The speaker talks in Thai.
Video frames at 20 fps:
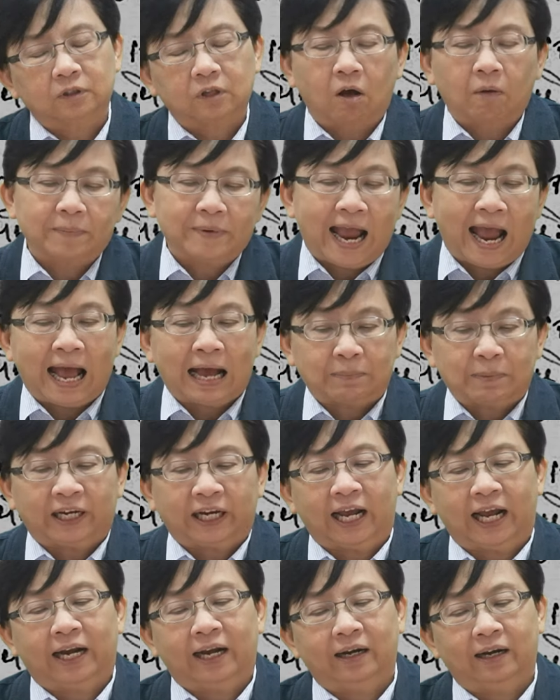ตอบยากเหมื
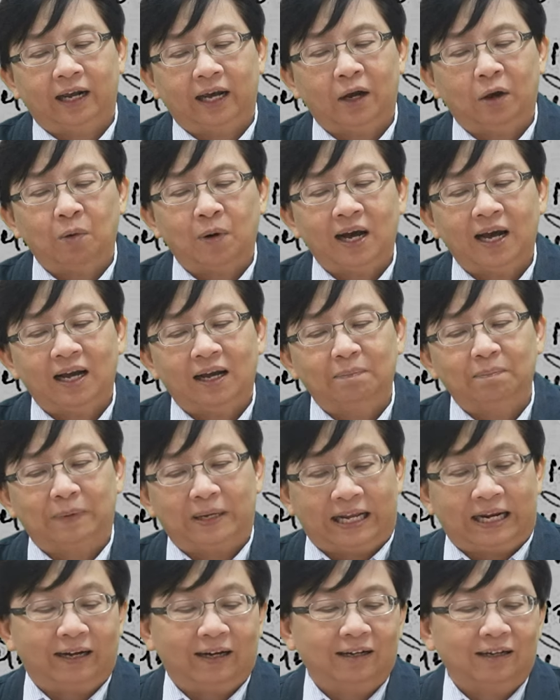อนกันนะคะว่าเป
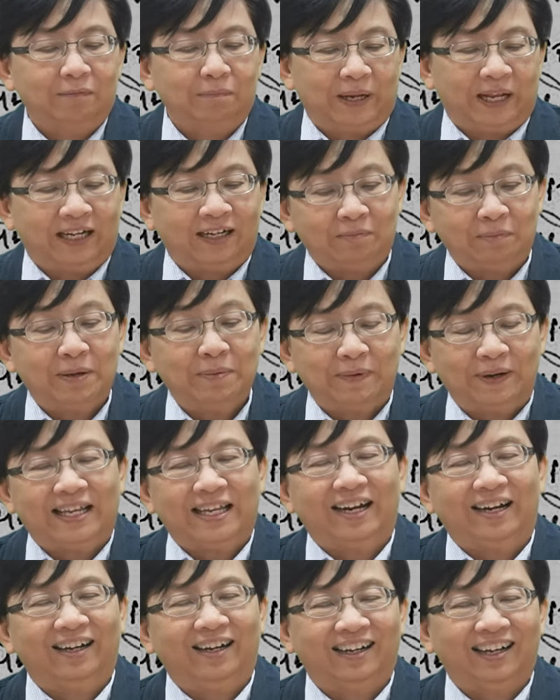ลี่ยนเปลี่ยนหรือไม่เป
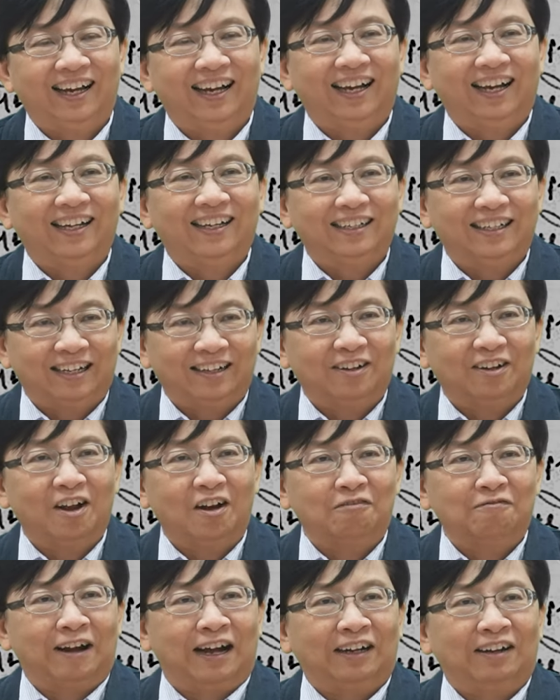ลี่ยนนะคะเดี๋ยว
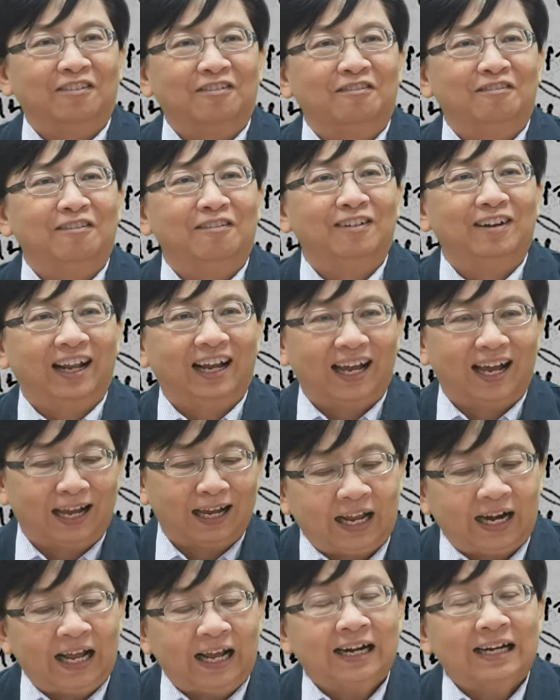ลองฟังดูนะคะ
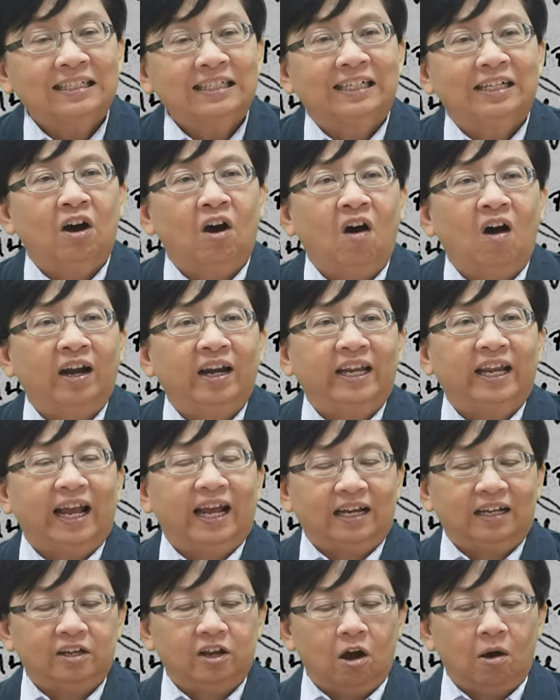คณะราษฎรเนี่
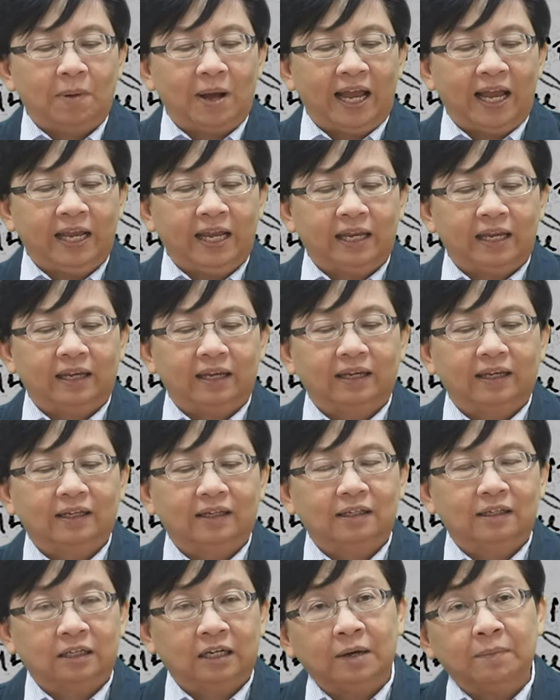ยยอมให้
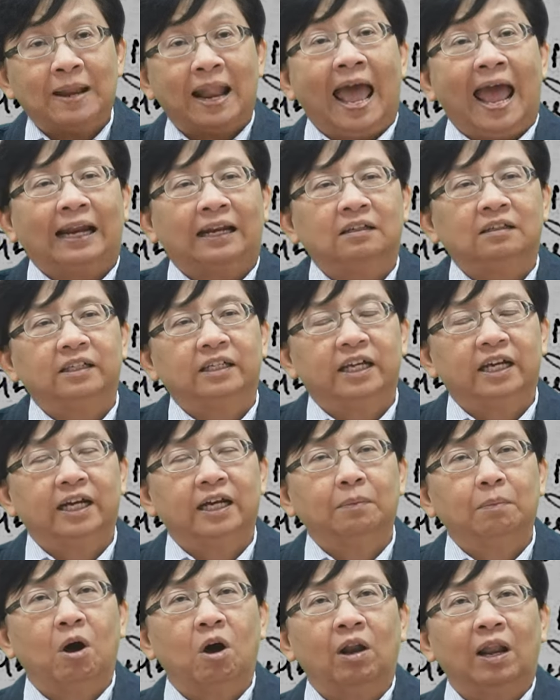เริ่มแรกเลยนะ
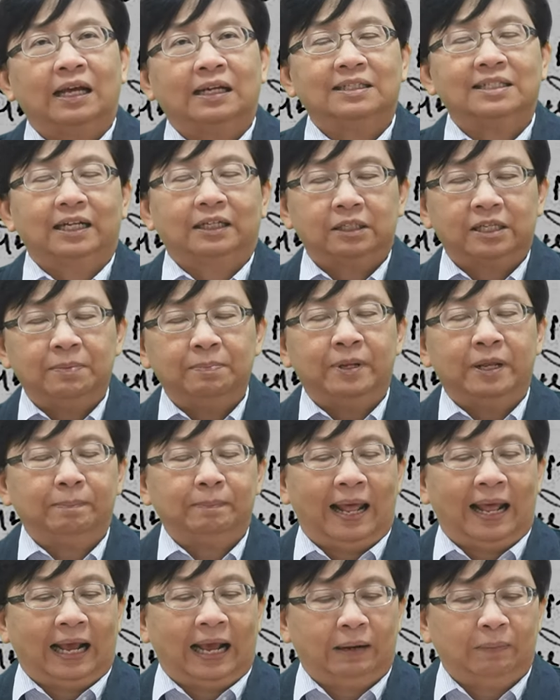คะพอหลังจากที่เปลี่ยน
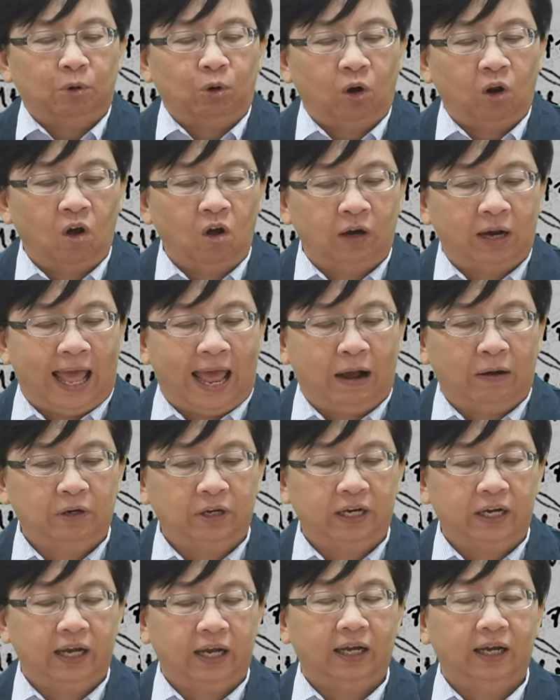แปลงการปกครองแล้ว
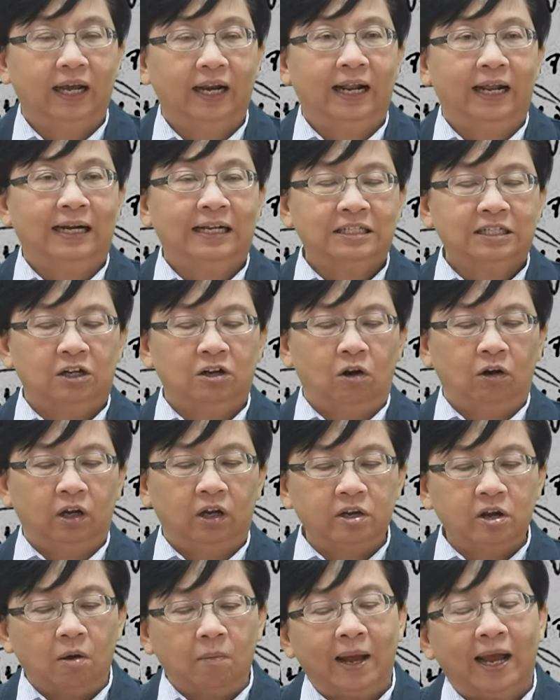เนี่ยนะคณะราษฎร
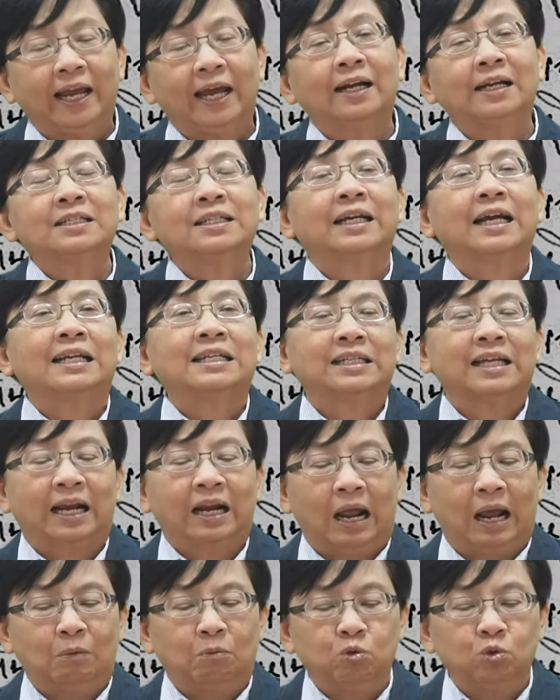ก็ยอมให้ข้าราชการชั้
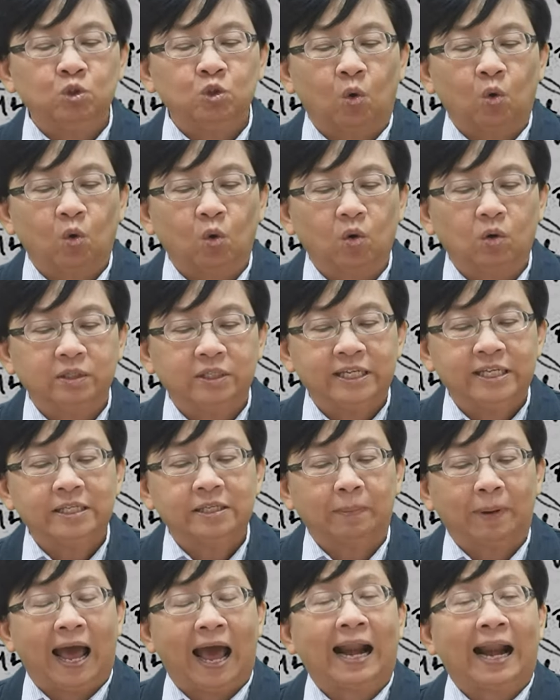นอาวุโสยี่
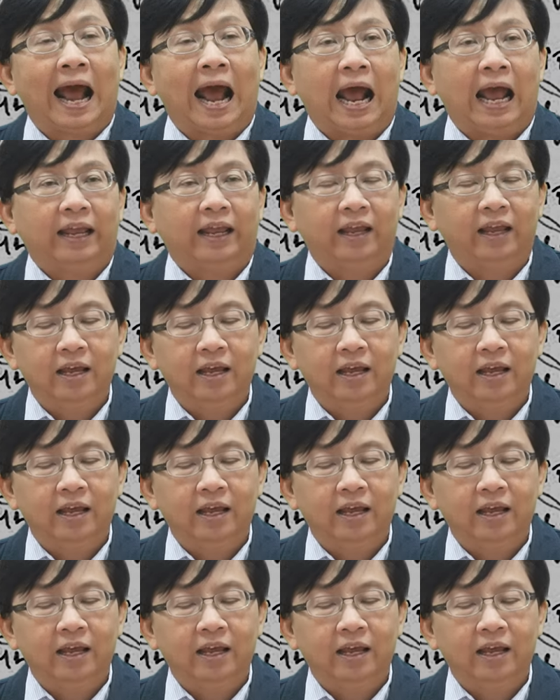สิบห้านาย